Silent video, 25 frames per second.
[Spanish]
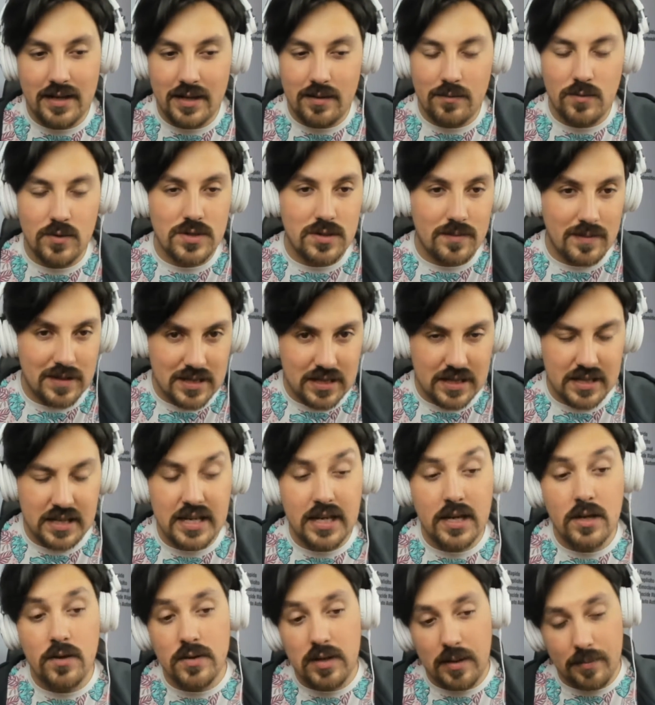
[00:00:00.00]
era mucho más
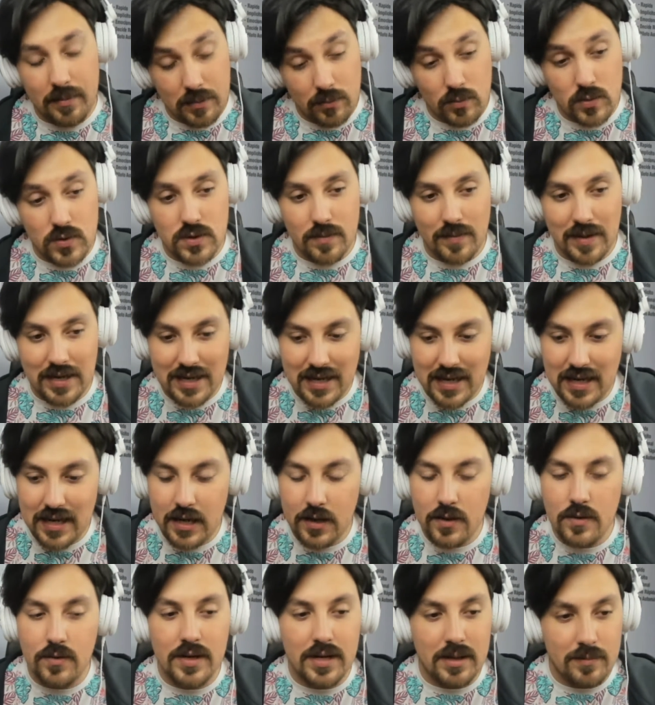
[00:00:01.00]
tranquilo, también mucho más
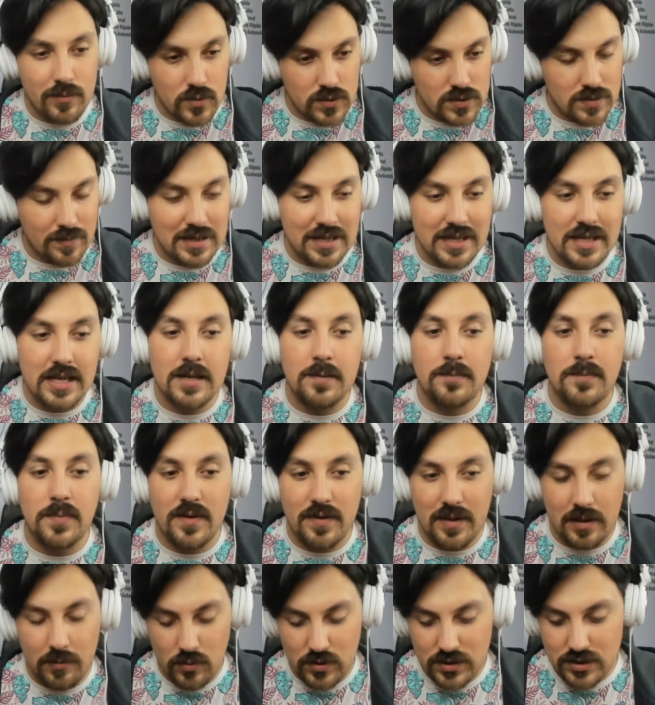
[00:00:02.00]
caro, era mucho más limpio,
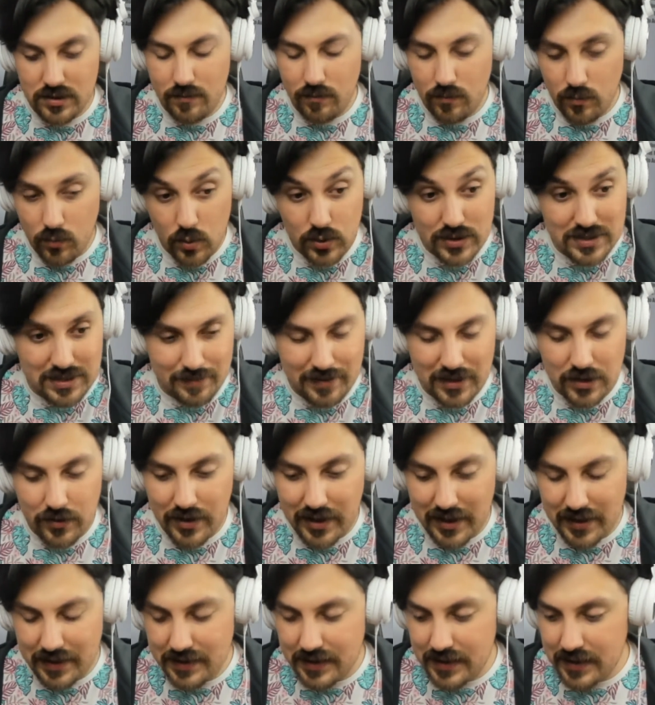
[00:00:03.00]
había mucha menos
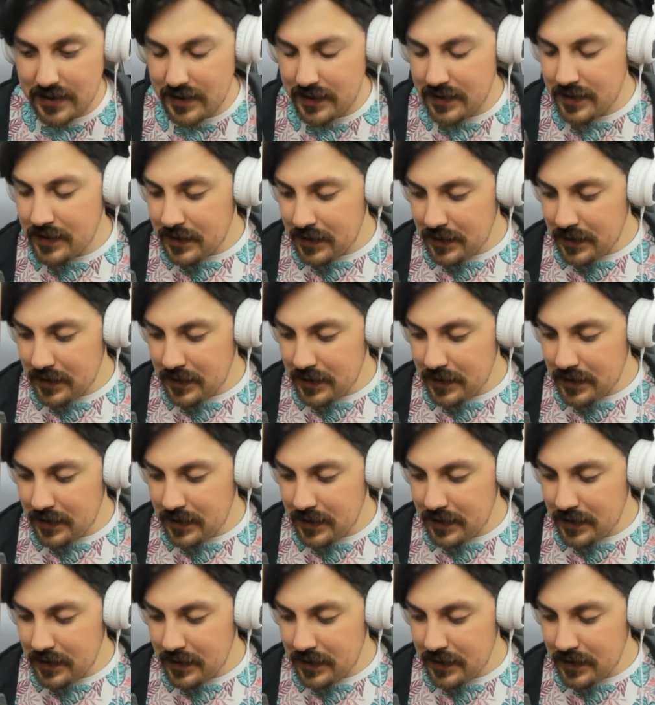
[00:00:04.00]
gente.